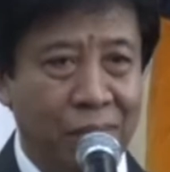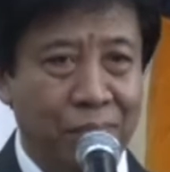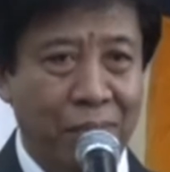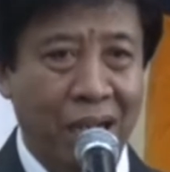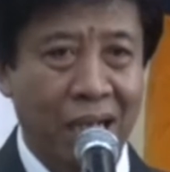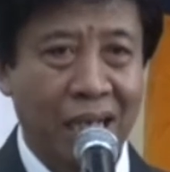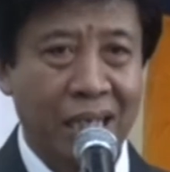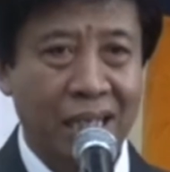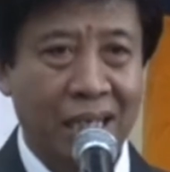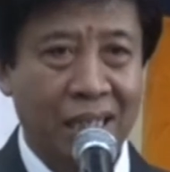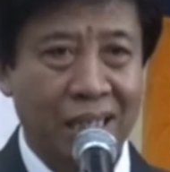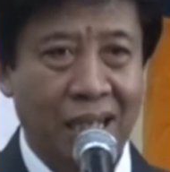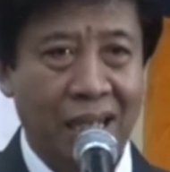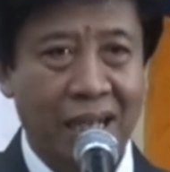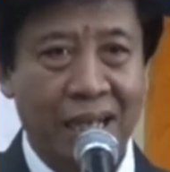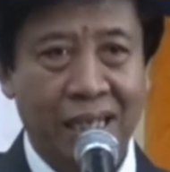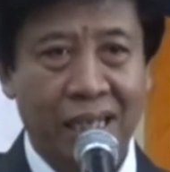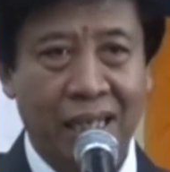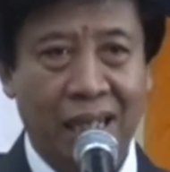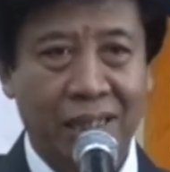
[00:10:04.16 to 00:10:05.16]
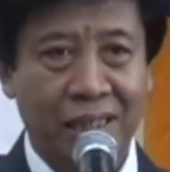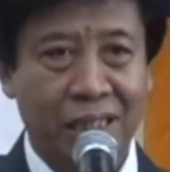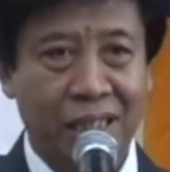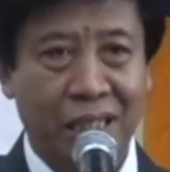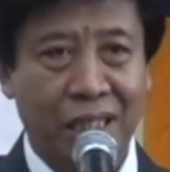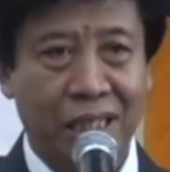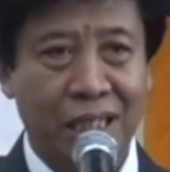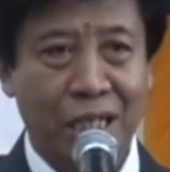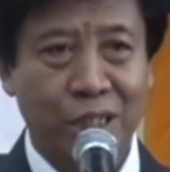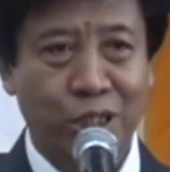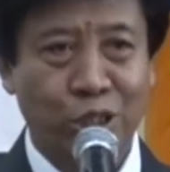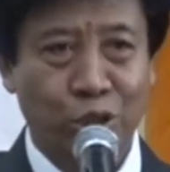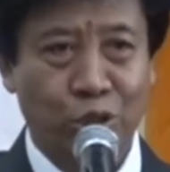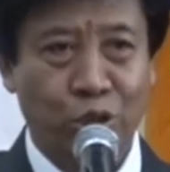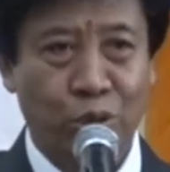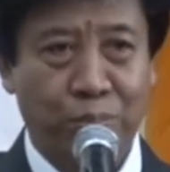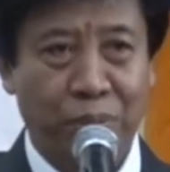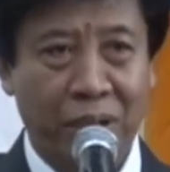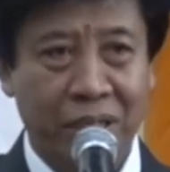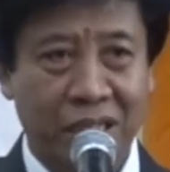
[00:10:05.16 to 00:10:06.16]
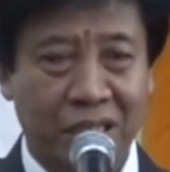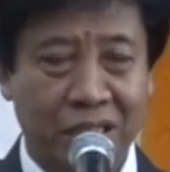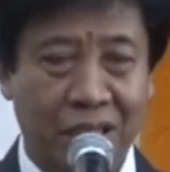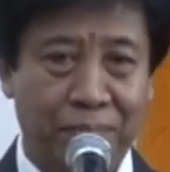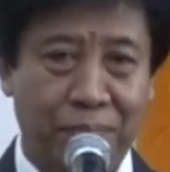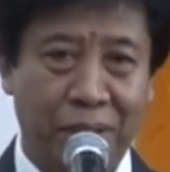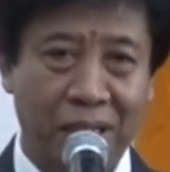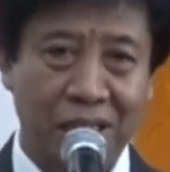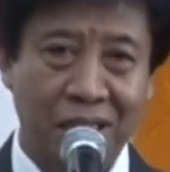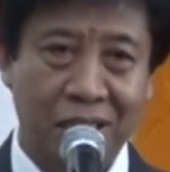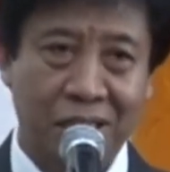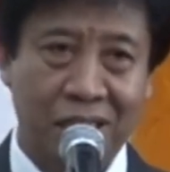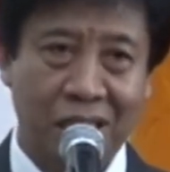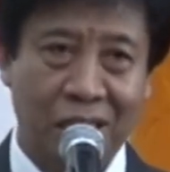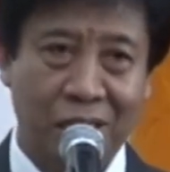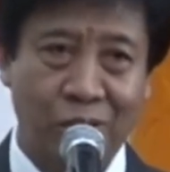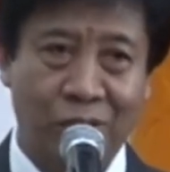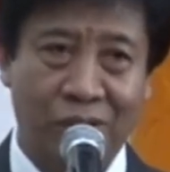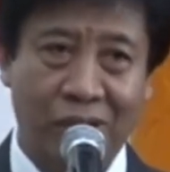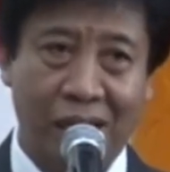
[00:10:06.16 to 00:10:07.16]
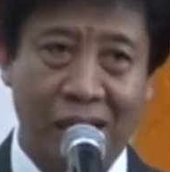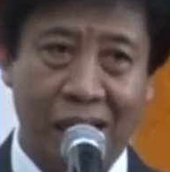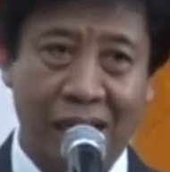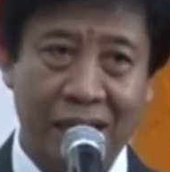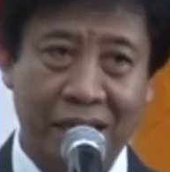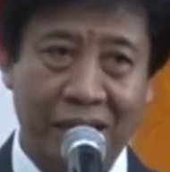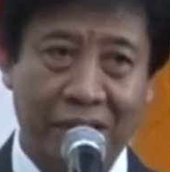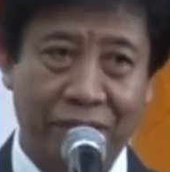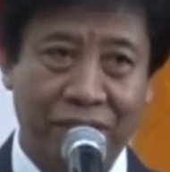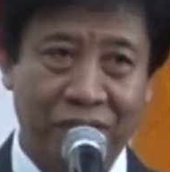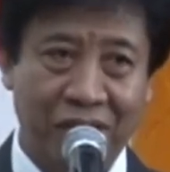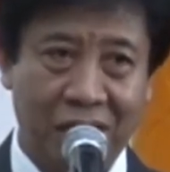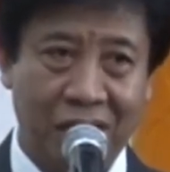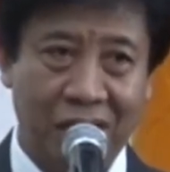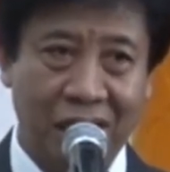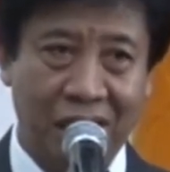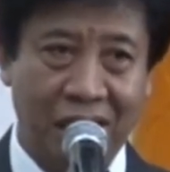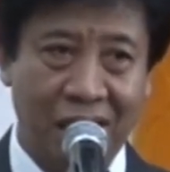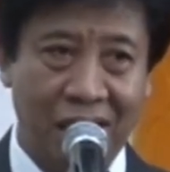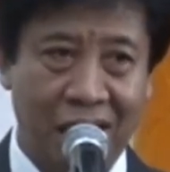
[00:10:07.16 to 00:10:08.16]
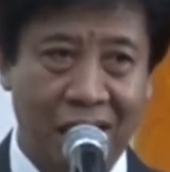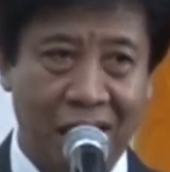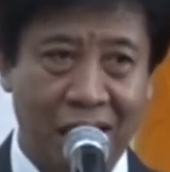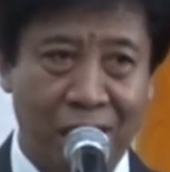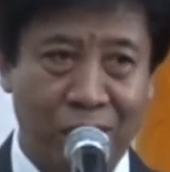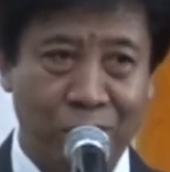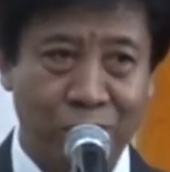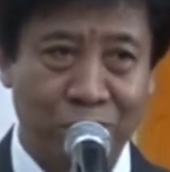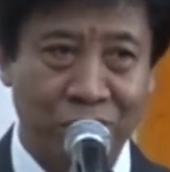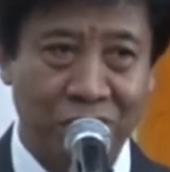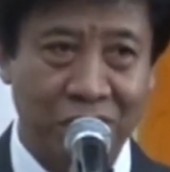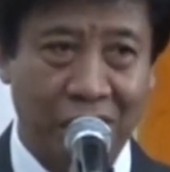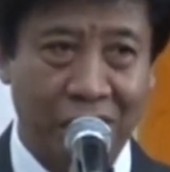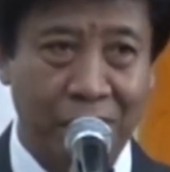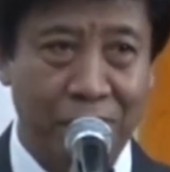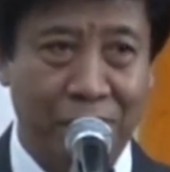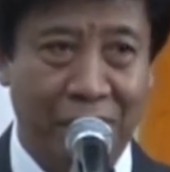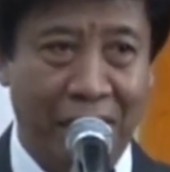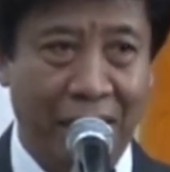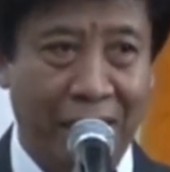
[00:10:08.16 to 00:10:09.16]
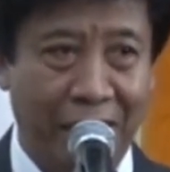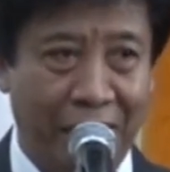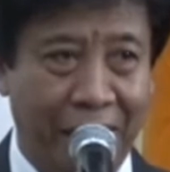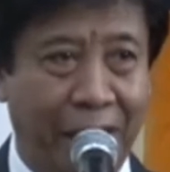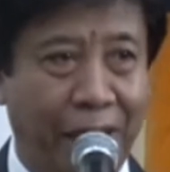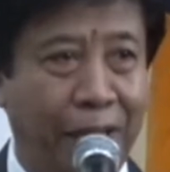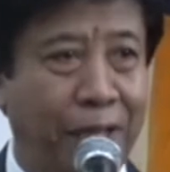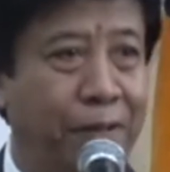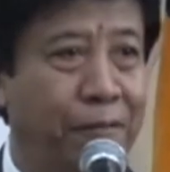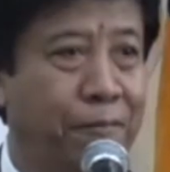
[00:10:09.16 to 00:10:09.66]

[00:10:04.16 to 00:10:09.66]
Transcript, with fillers: maka yang terakhir tidak cukup hanya sampai di situ, creativity harus dikembangkan.